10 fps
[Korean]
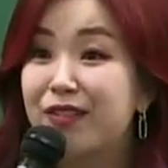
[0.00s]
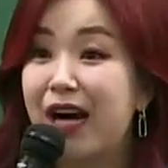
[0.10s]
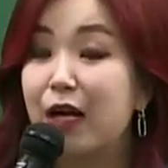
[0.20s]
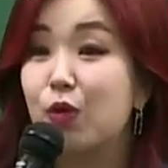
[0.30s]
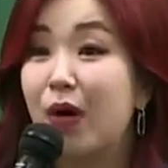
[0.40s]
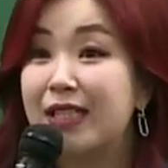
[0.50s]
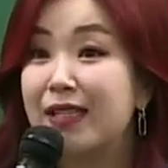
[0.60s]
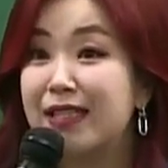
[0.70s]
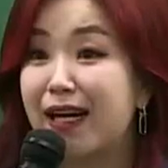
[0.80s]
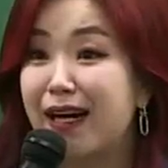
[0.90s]
그 학교
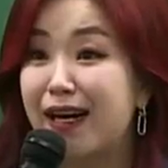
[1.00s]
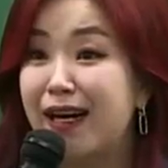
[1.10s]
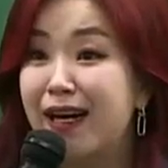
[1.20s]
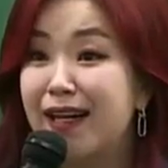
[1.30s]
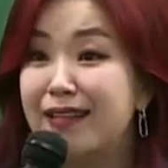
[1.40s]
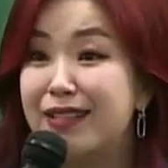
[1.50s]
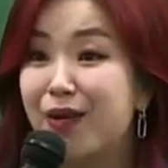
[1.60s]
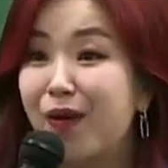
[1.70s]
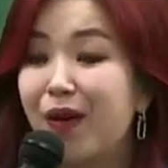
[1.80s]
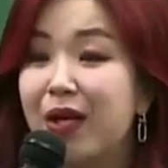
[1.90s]
화단에다가
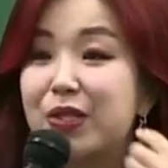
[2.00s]
그죠?